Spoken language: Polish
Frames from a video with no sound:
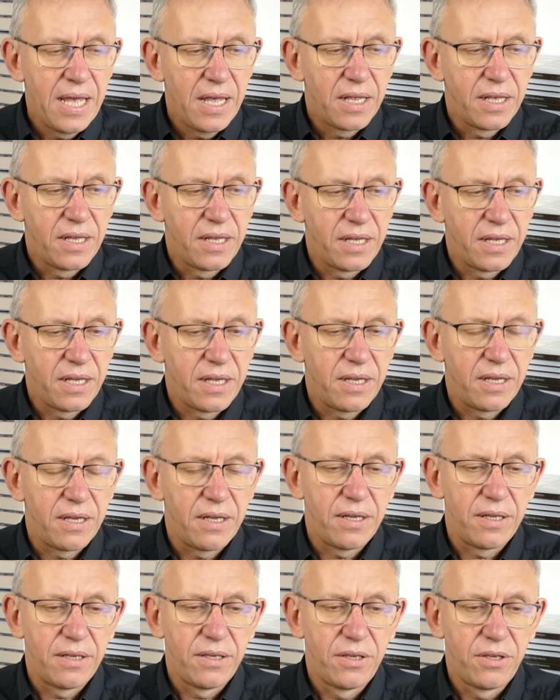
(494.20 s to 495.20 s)

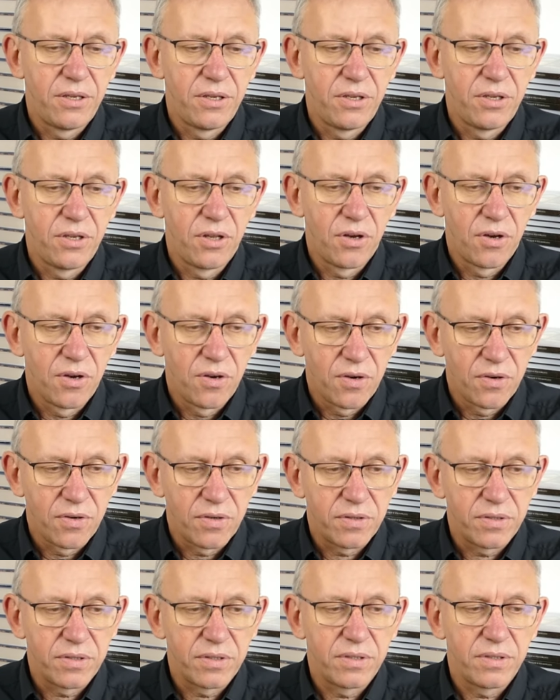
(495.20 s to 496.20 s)
E,
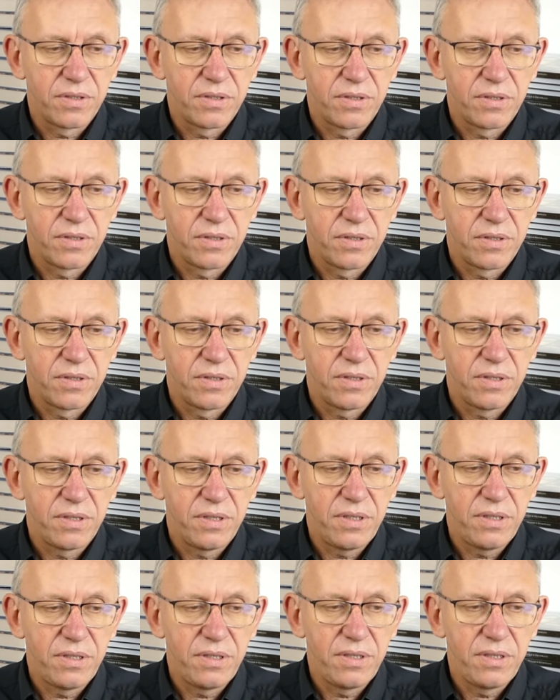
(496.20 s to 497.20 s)
no e,
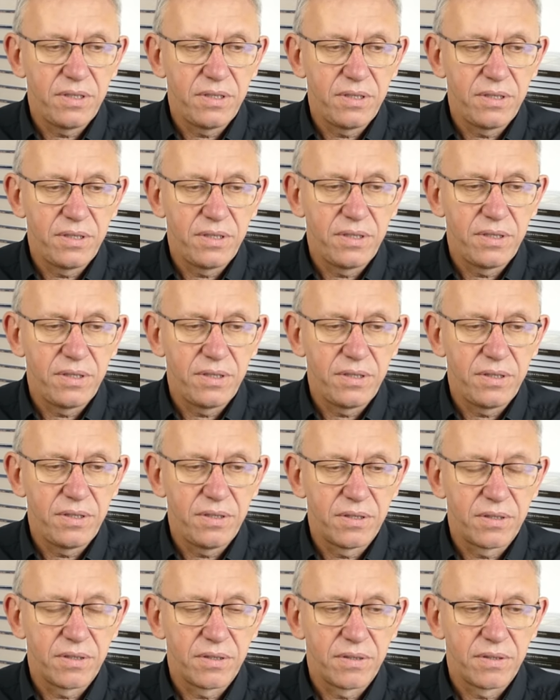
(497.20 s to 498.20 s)

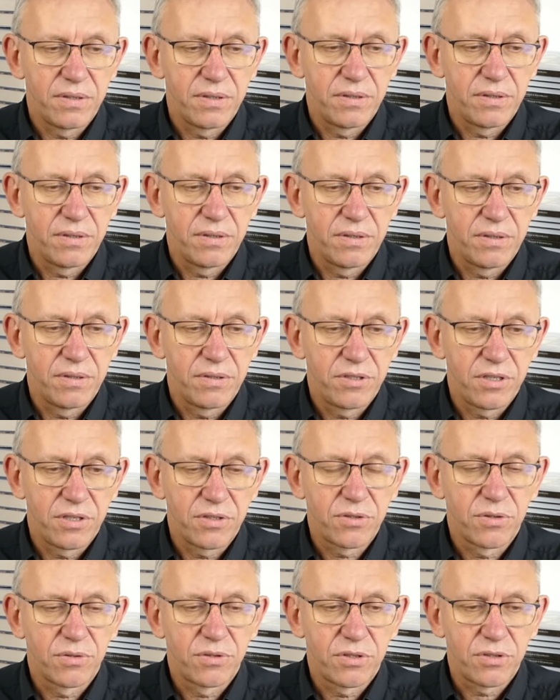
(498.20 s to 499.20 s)
i e,
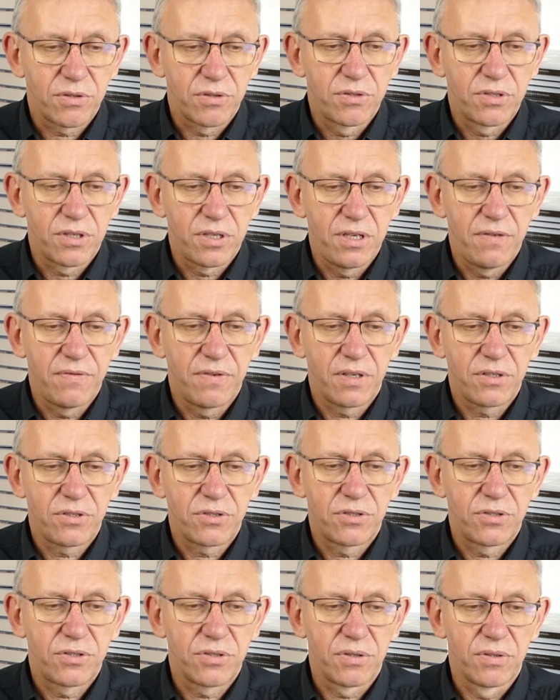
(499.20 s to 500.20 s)
ciężko też
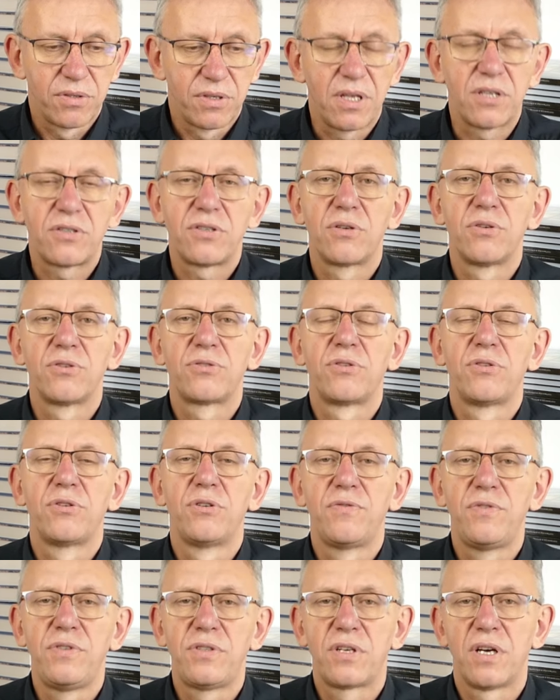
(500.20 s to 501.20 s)
oczekiwać od naszego
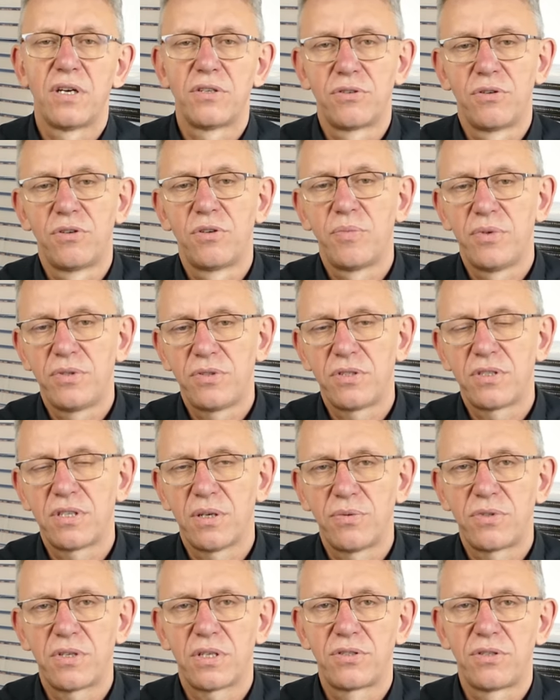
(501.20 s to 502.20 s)
środowiska, że ono będzie
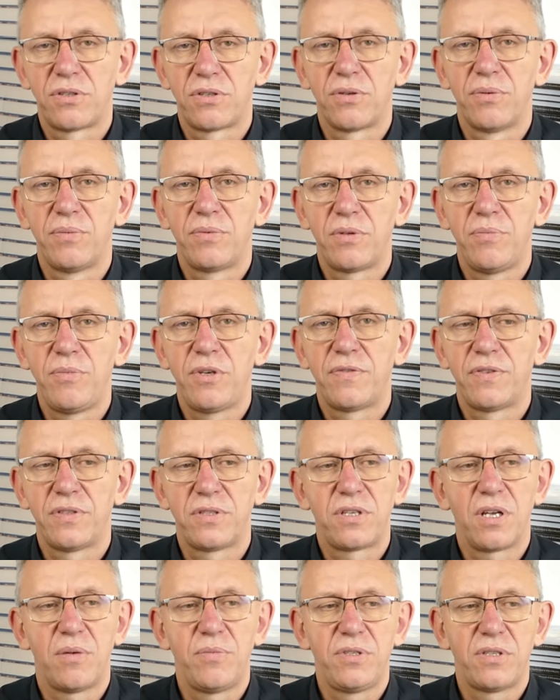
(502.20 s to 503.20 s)
cały czas się tymi
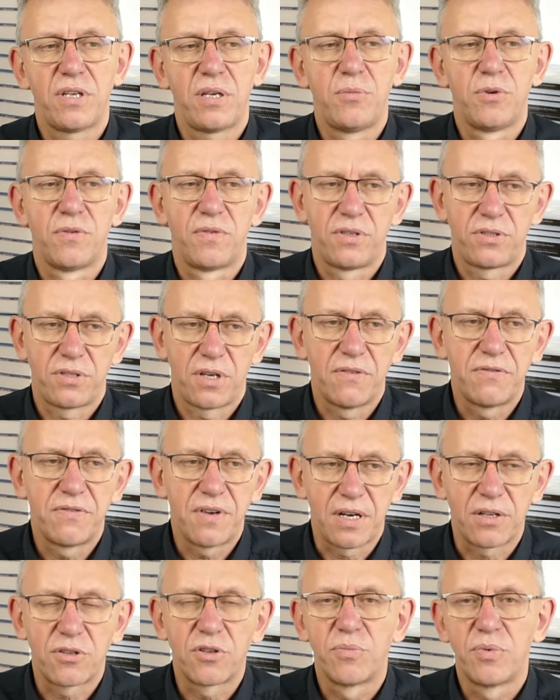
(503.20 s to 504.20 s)
kwestiami zajmować, a
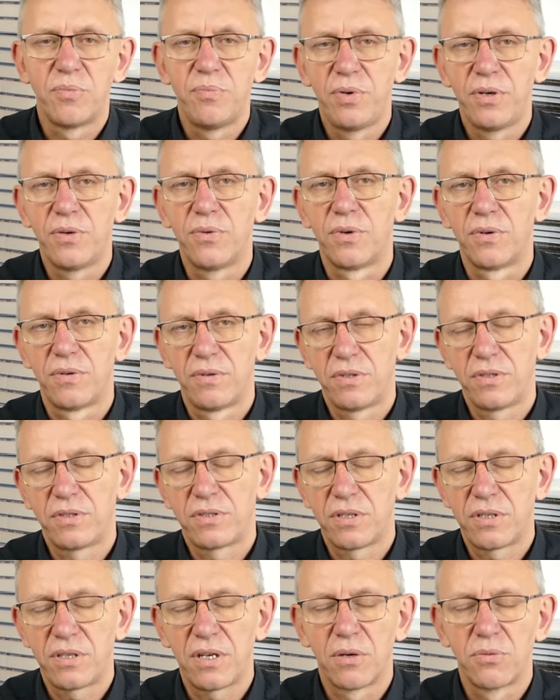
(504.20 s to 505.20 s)
warto by było. No,
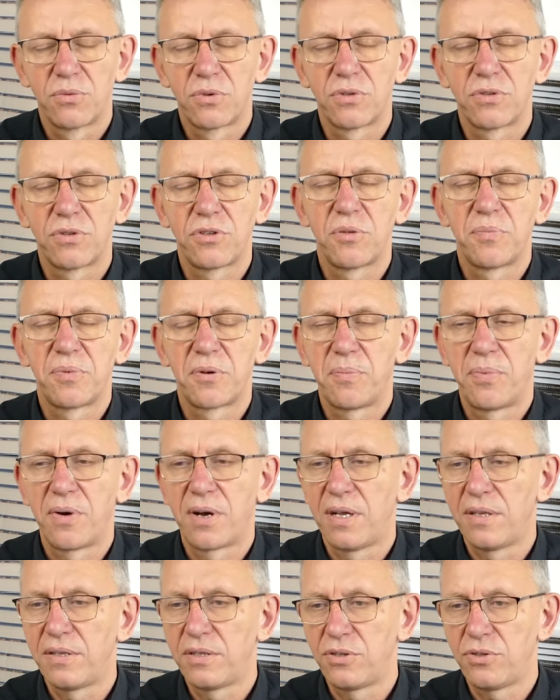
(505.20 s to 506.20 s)
niestety autorzy to
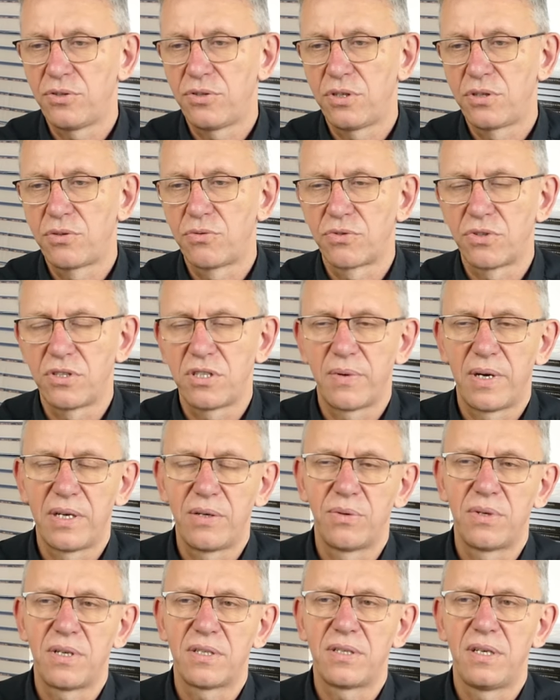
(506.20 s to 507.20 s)
propagandyści, którzy
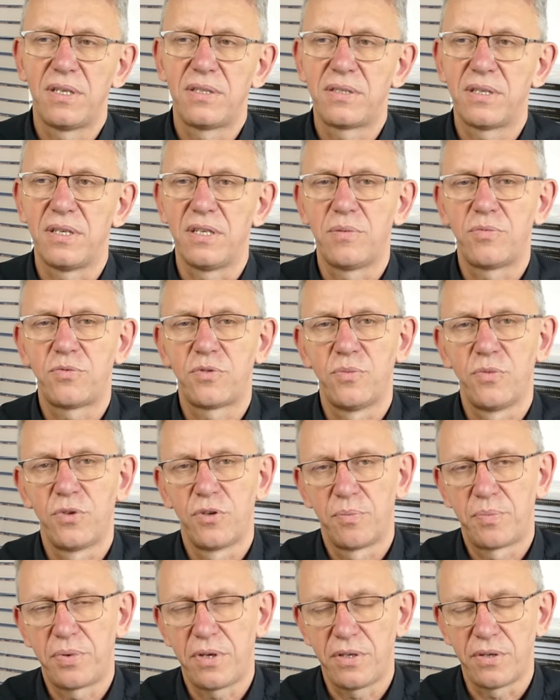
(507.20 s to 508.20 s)
działają na zlecenie,
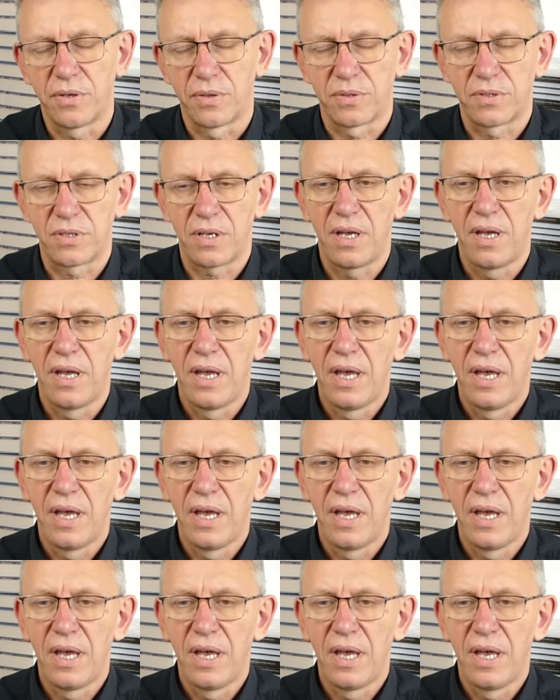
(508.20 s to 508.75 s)
przyjmują pieniądze